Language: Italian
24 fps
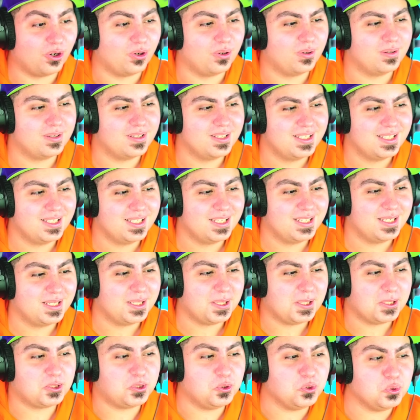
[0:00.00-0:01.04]
Oh.
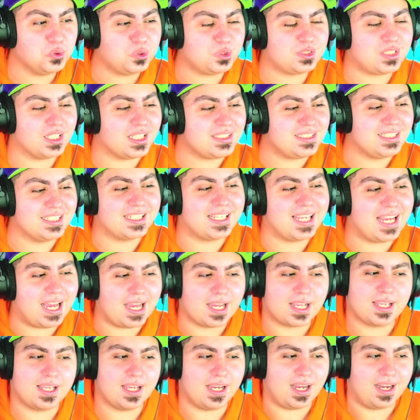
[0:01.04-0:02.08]
Tutte di
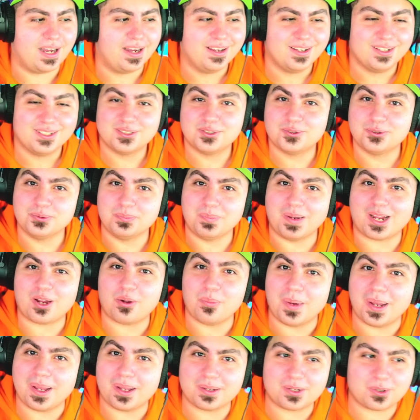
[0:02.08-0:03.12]
cacca. Tu... ma
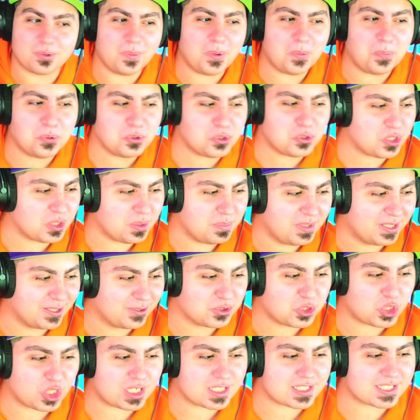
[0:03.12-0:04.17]
com'è com possibile?
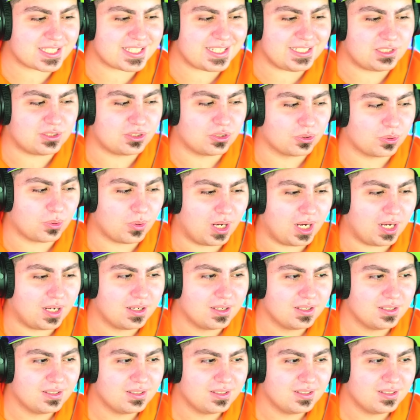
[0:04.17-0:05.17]
Non c'era scritto qua.